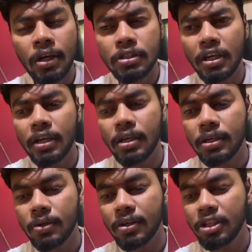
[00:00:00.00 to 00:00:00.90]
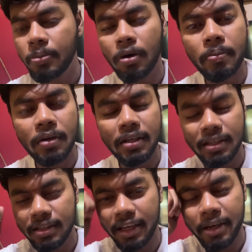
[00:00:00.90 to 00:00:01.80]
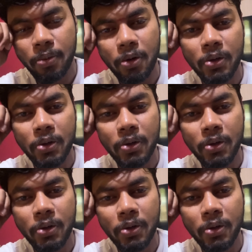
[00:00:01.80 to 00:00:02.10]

சரி நாட்டை உட்காந்து புலம்புறேன் தயா ப்ரோட்டை